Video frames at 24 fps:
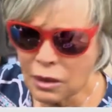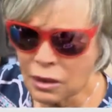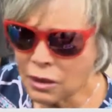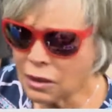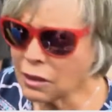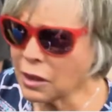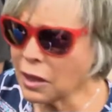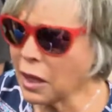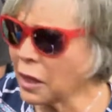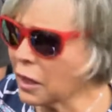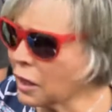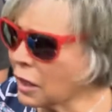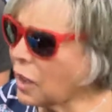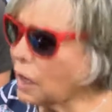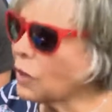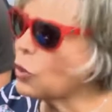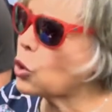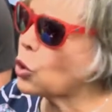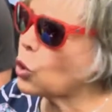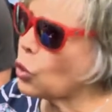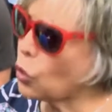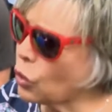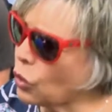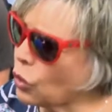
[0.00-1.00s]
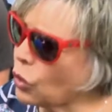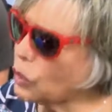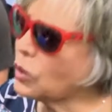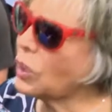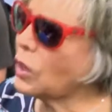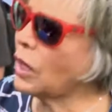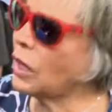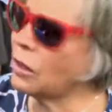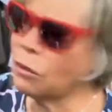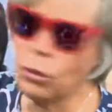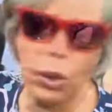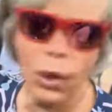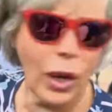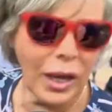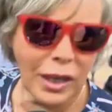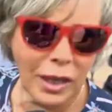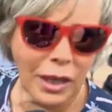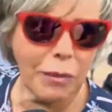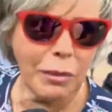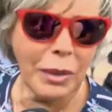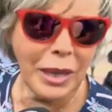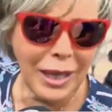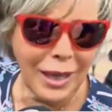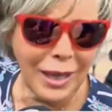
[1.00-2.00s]
تحقيق شروط
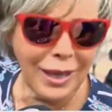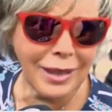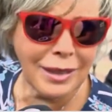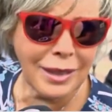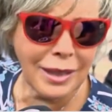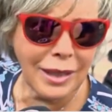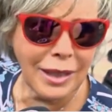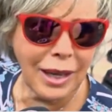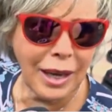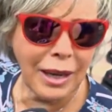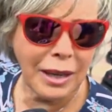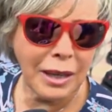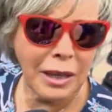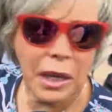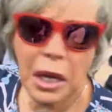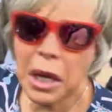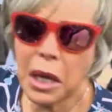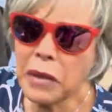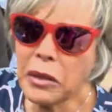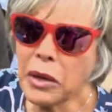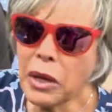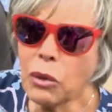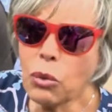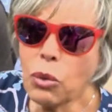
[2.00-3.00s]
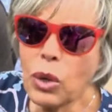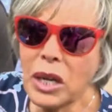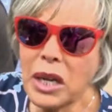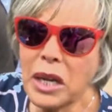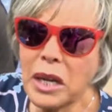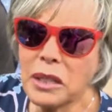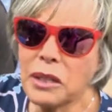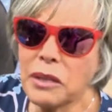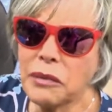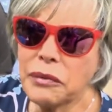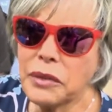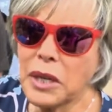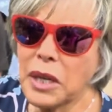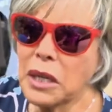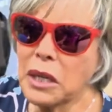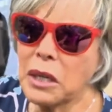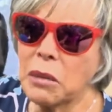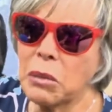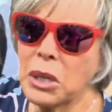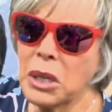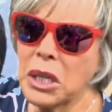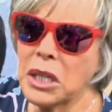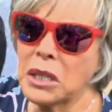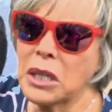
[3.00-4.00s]
المحاكمة العادلة هذا هو الهدف تاعنا
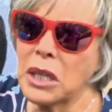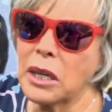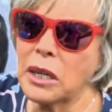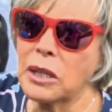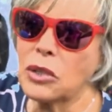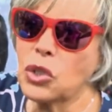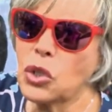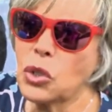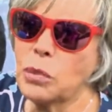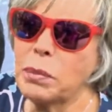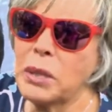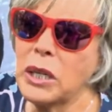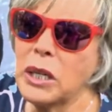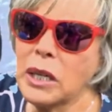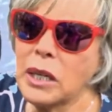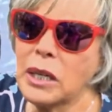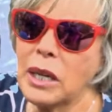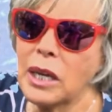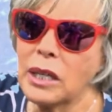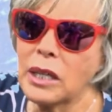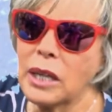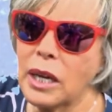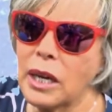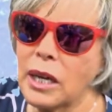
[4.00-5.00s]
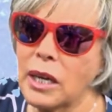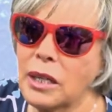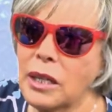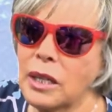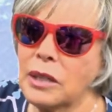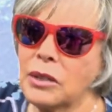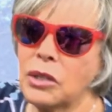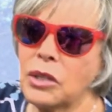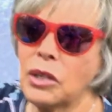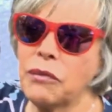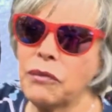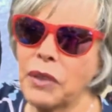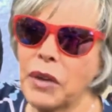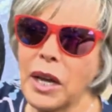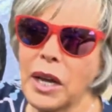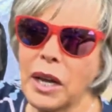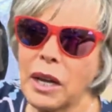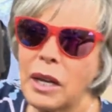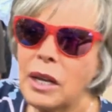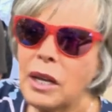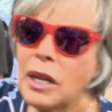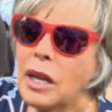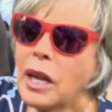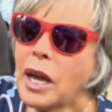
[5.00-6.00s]
ما نعتقدش بلي احنا كهيئة دفاع
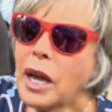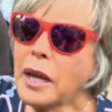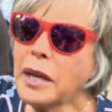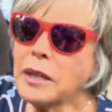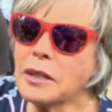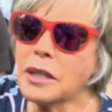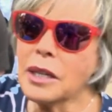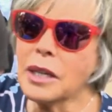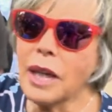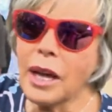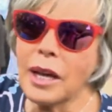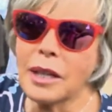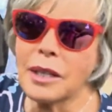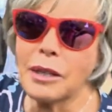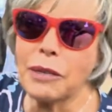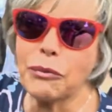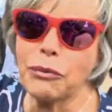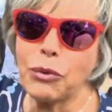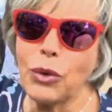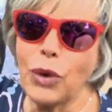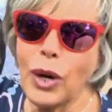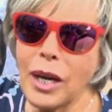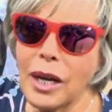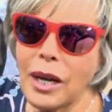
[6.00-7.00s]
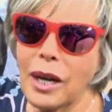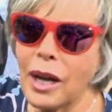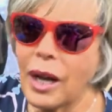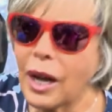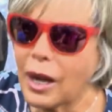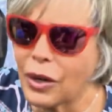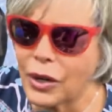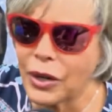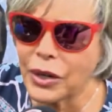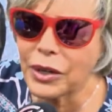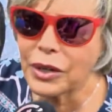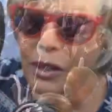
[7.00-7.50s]
عندنا هدف آخر